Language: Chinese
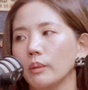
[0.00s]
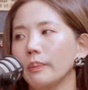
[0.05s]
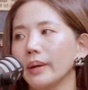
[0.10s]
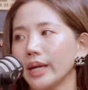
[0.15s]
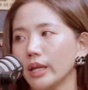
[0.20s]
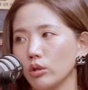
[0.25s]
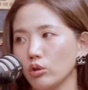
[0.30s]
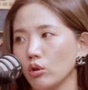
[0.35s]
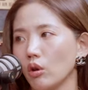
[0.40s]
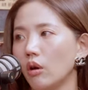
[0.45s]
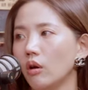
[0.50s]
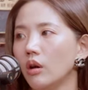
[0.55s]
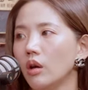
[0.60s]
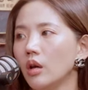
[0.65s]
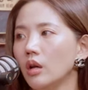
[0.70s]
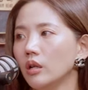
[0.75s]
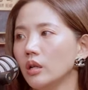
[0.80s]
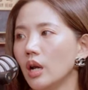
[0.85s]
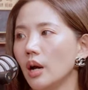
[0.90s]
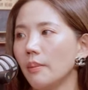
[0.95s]
的品种，
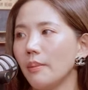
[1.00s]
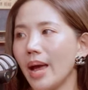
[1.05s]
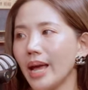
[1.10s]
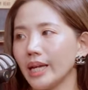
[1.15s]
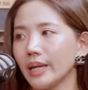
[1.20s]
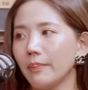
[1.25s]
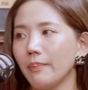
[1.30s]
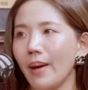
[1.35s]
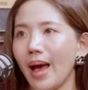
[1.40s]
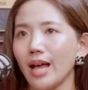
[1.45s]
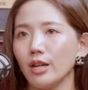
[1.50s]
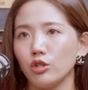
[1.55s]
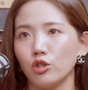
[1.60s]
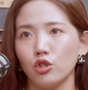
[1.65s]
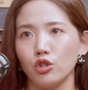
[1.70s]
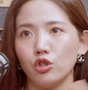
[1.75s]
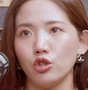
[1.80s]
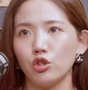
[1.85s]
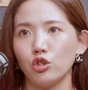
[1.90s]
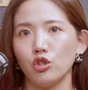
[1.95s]
然后买一把
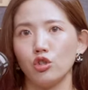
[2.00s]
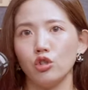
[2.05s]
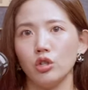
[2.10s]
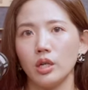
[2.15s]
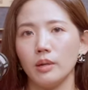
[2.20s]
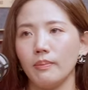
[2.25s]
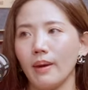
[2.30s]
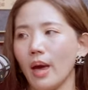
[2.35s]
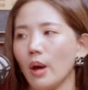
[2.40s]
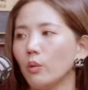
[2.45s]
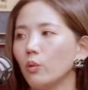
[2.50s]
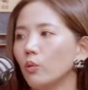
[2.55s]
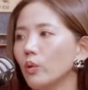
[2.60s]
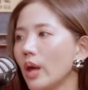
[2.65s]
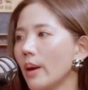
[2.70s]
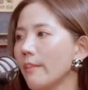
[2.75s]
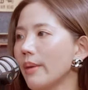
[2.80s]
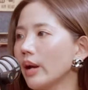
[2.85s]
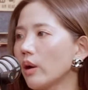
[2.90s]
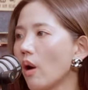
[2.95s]
十支一百五
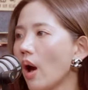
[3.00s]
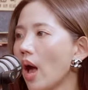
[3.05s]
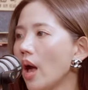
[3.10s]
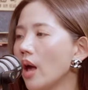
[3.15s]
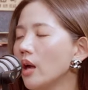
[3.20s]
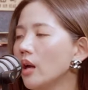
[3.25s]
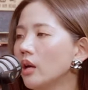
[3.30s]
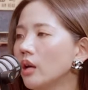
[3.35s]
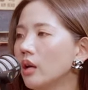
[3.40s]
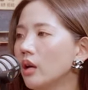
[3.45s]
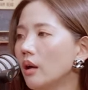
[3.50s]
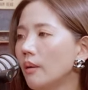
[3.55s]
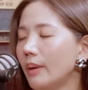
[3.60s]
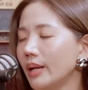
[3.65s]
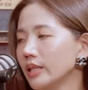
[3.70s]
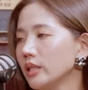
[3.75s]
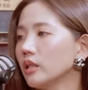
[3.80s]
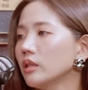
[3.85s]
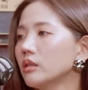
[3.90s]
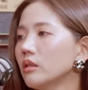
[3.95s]
两百块，
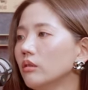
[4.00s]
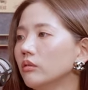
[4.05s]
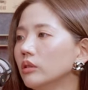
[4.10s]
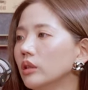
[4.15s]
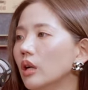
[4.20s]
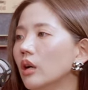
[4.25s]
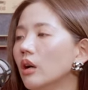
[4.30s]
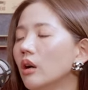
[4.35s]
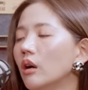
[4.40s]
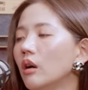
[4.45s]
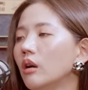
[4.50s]
蛮轻松的。